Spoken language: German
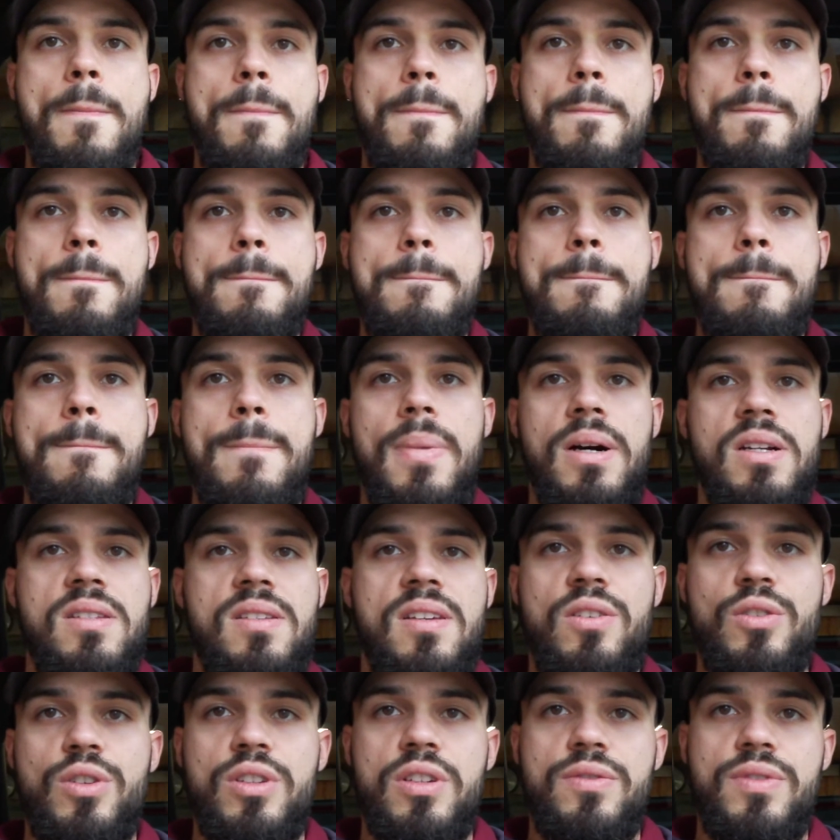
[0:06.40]

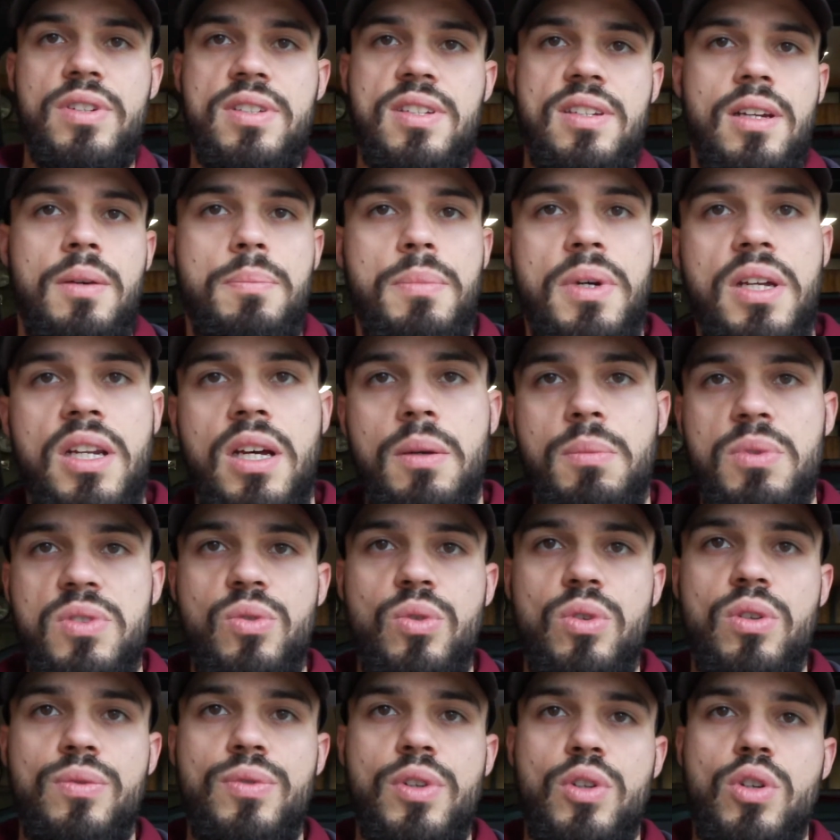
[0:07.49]
Mahlzeit Leute, was geht ab? Mein Name ist
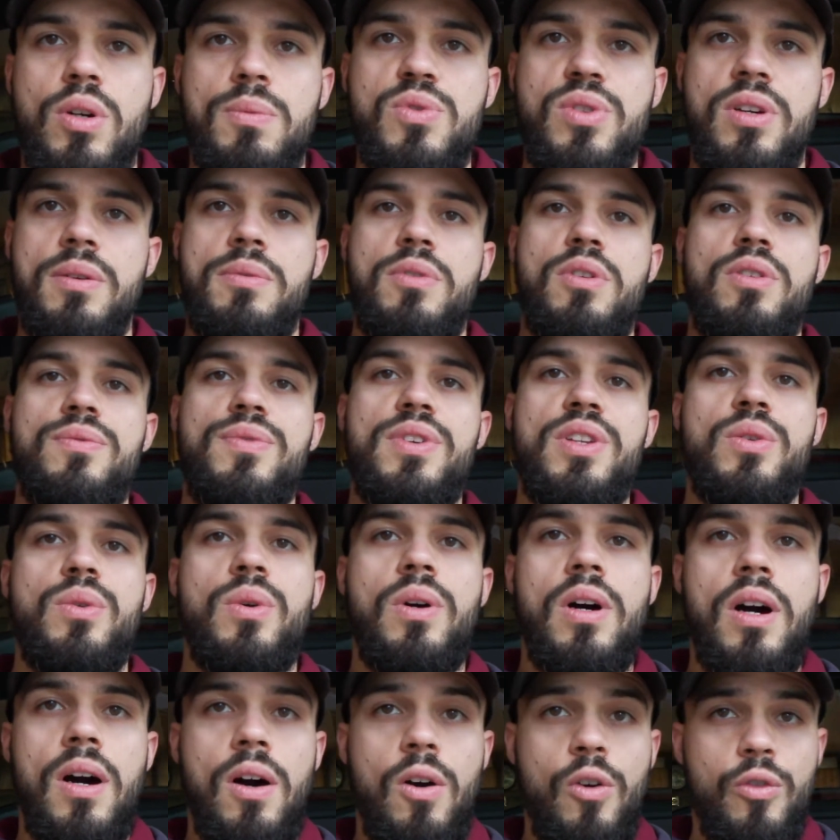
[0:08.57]
Udo und willkommen zu einem neuen
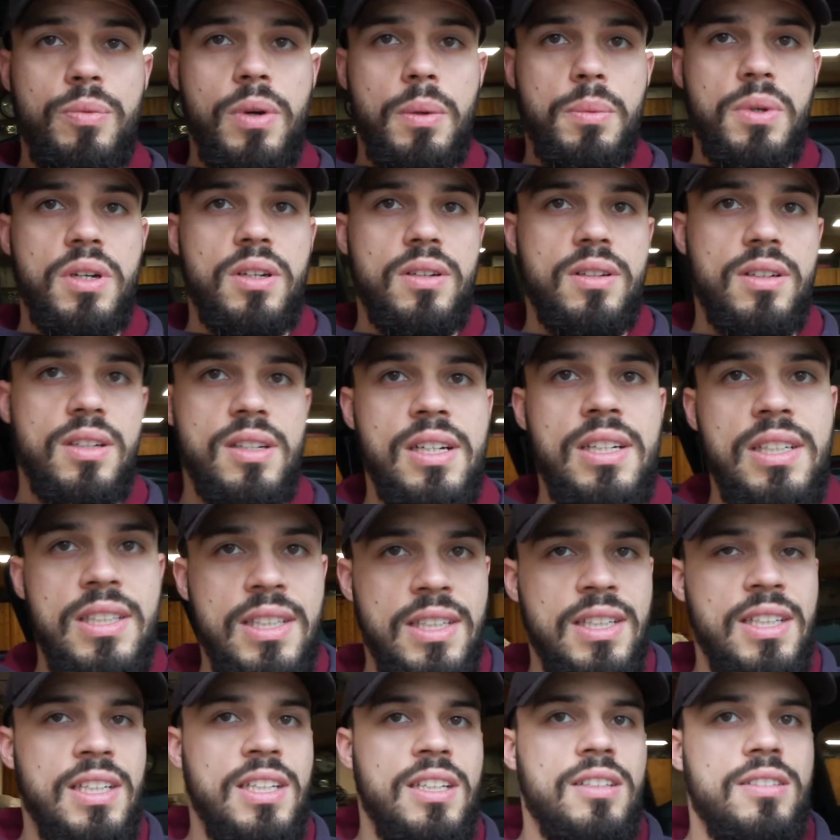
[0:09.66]
Video auf meinem Kanal.
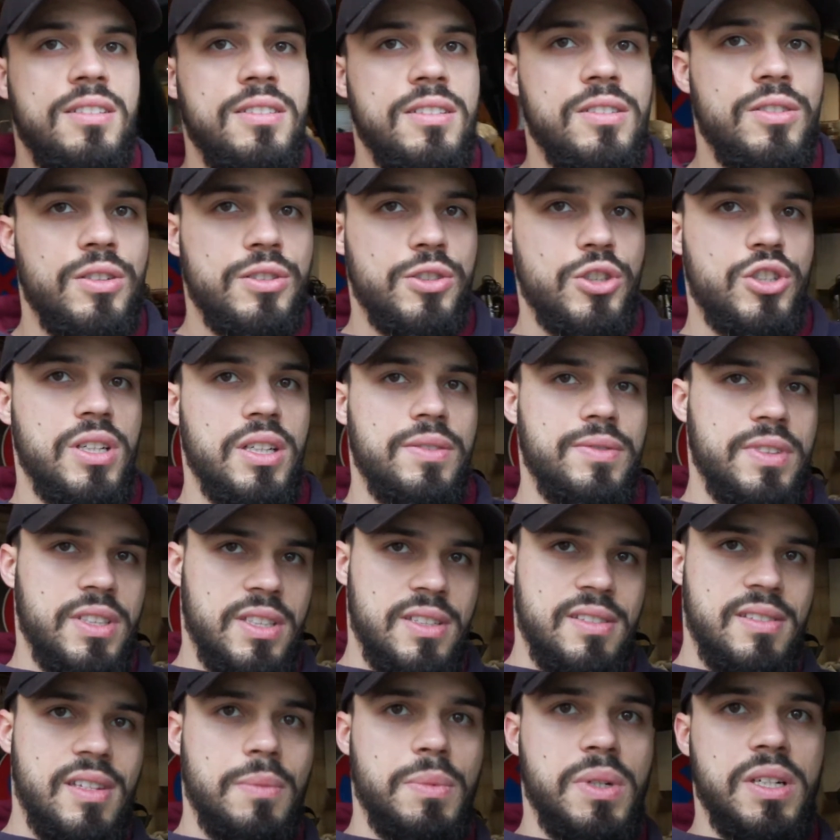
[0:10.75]
Heute starten wir
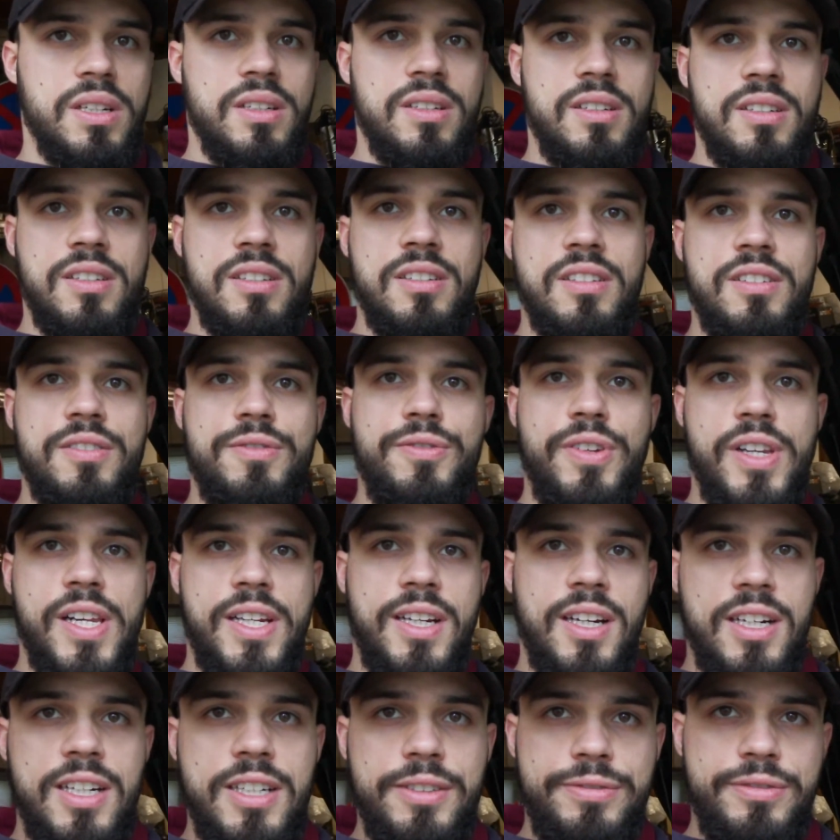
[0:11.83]
das Thema
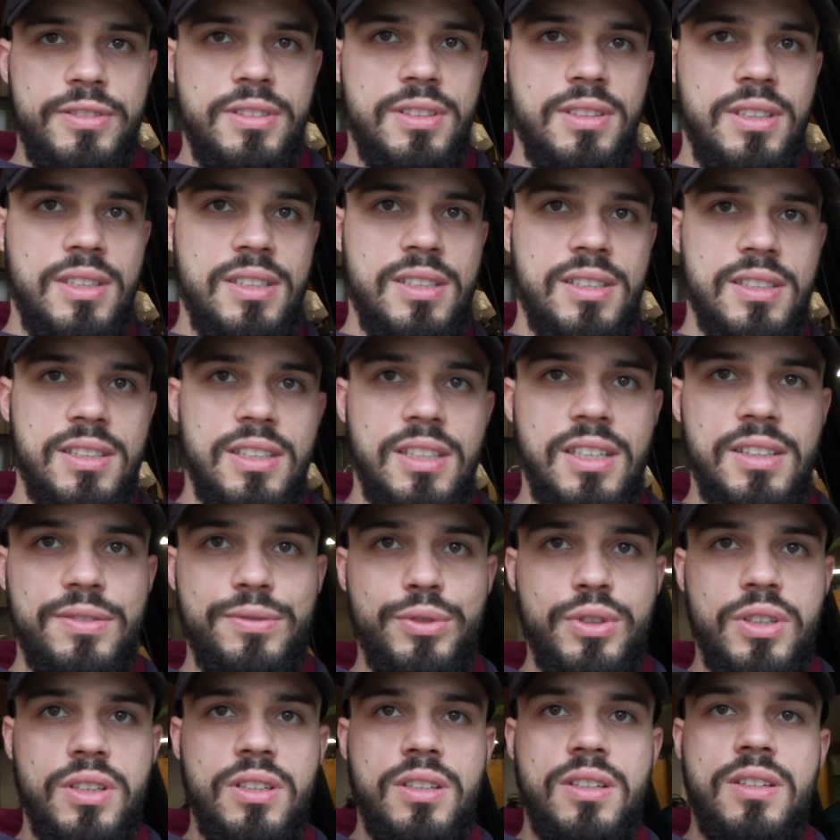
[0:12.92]
Felgenreifen
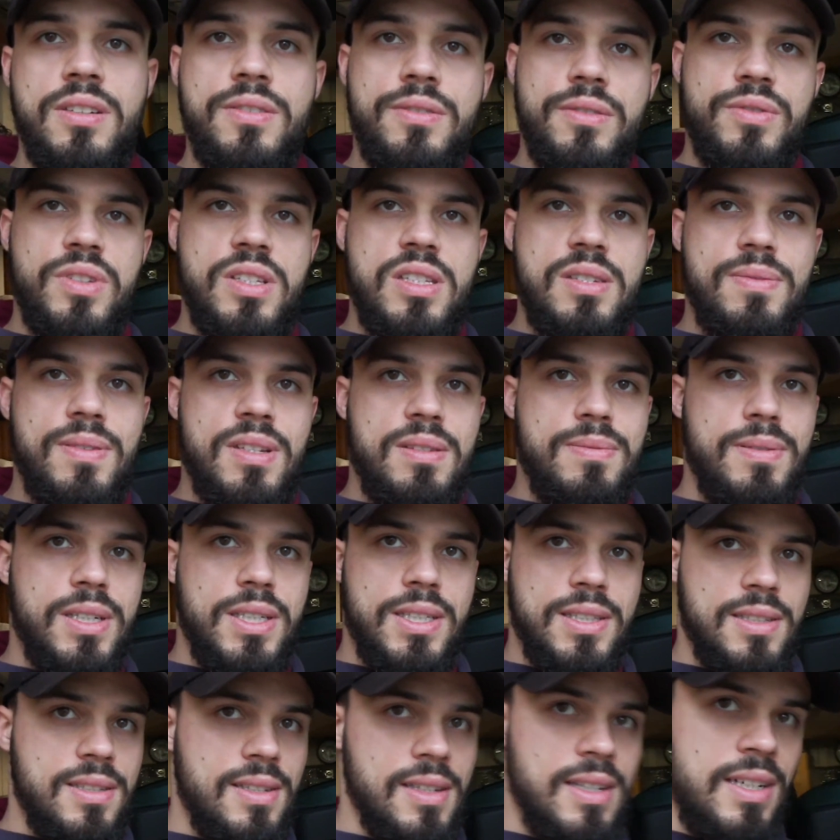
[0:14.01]
für den
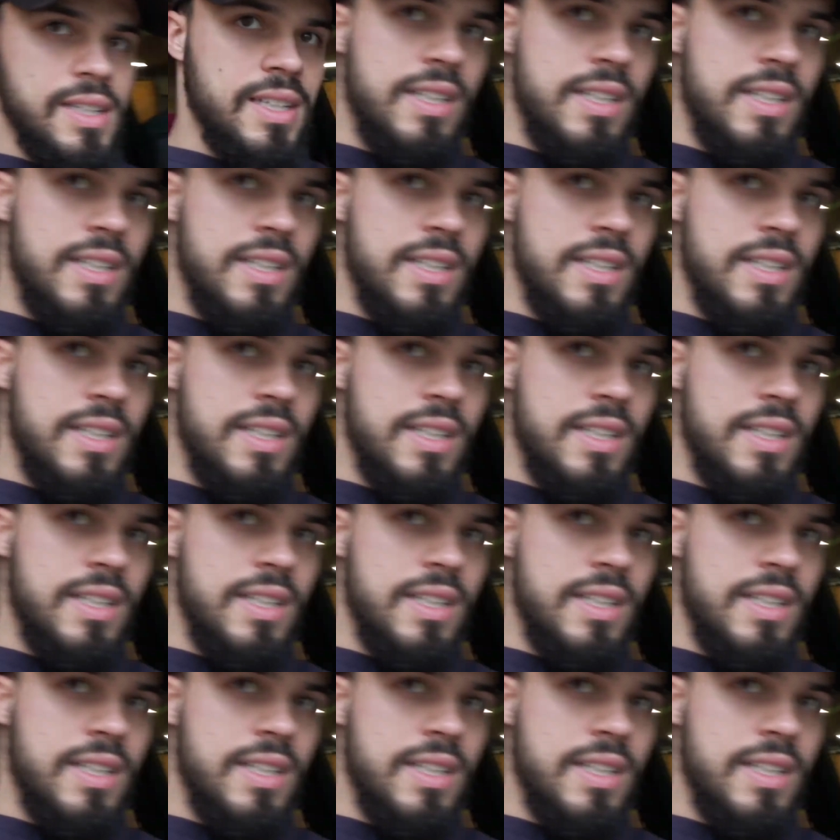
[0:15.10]
W221.